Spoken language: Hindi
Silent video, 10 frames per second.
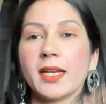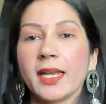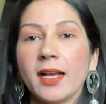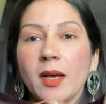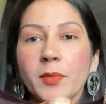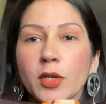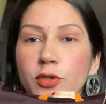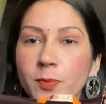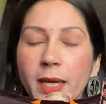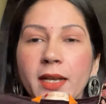रहेगा हमने कुछ
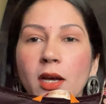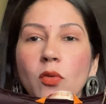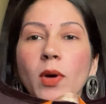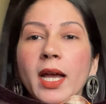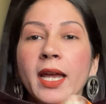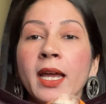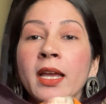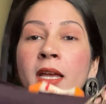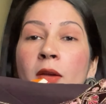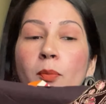पहना हुआ है
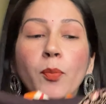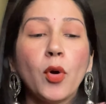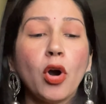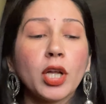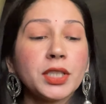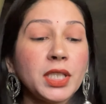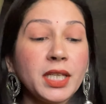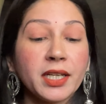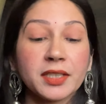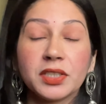बहुत ही
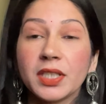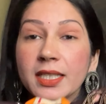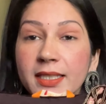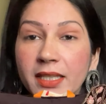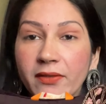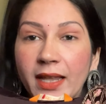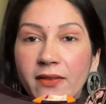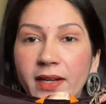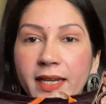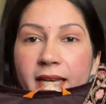अच्छी इसकी
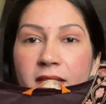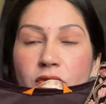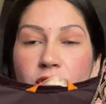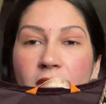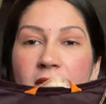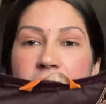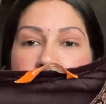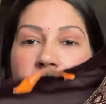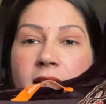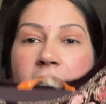वेलवेट है जो शरीर
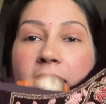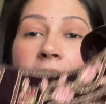चल रही है